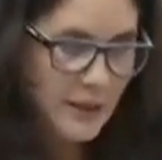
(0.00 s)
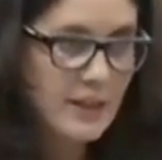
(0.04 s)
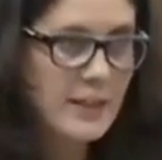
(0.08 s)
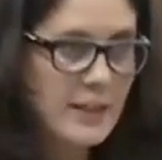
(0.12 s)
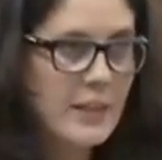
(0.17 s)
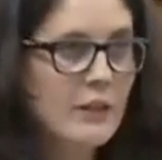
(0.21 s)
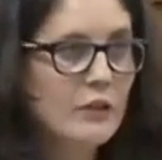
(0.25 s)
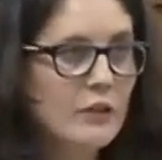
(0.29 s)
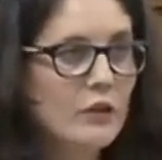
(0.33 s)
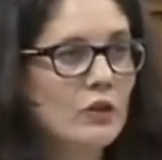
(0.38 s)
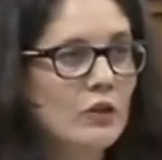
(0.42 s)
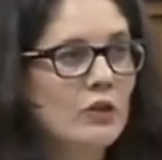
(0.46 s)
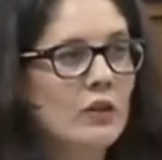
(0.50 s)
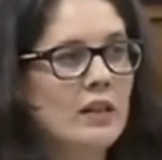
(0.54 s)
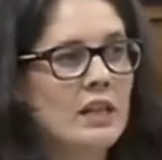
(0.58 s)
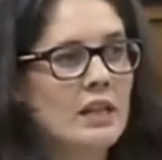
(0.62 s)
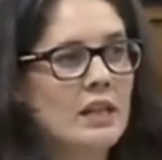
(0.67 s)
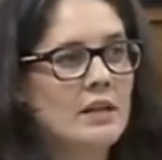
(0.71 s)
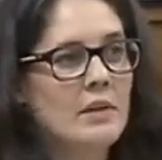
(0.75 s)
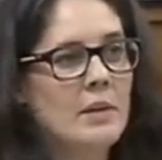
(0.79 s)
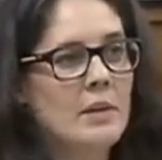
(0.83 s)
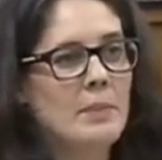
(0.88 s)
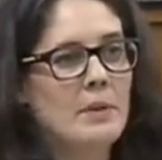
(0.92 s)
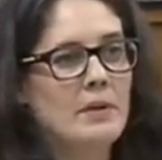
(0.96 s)
Y eso se
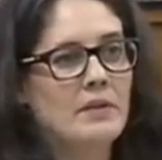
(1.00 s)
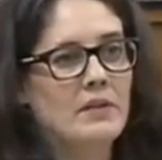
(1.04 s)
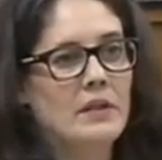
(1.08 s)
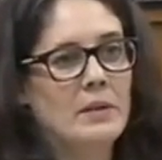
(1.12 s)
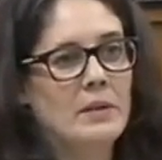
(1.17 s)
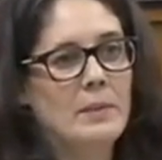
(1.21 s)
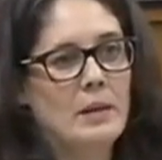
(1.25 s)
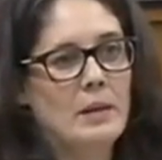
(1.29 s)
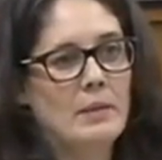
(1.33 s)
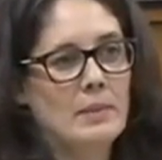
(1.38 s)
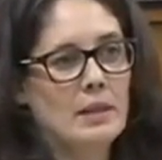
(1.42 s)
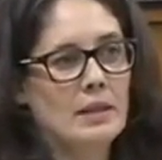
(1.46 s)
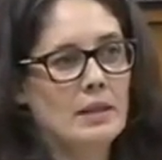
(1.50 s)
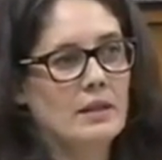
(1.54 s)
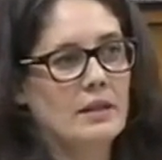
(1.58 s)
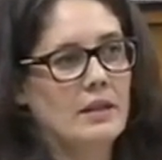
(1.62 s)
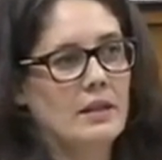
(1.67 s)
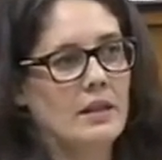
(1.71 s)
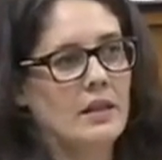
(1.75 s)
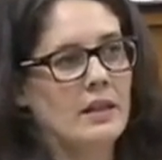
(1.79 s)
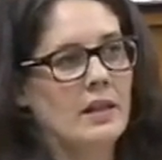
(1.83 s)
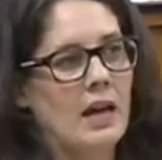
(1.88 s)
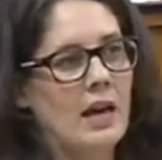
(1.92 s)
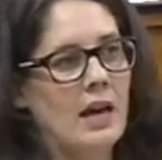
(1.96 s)
debe
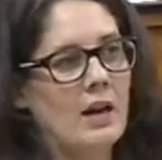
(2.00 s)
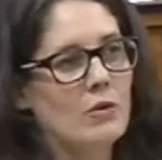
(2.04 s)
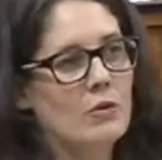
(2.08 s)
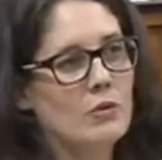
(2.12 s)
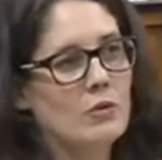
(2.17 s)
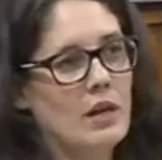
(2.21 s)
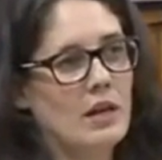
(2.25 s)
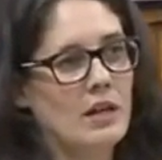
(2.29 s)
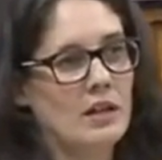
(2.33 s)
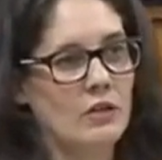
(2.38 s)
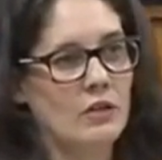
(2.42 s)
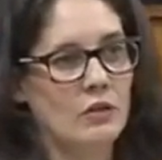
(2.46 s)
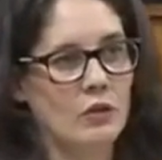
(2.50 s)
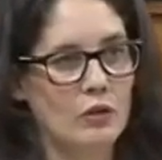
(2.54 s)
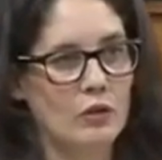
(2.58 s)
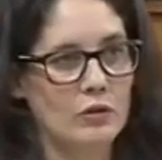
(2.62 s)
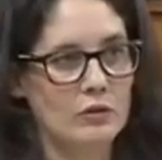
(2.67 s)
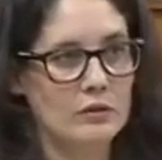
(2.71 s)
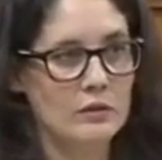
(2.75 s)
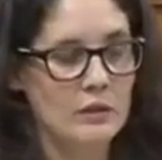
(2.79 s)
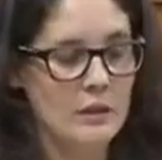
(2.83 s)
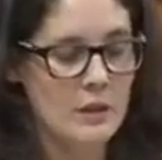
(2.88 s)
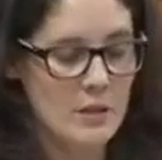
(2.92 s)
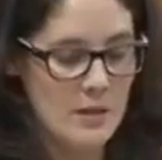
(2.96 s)
principalmente a una razón,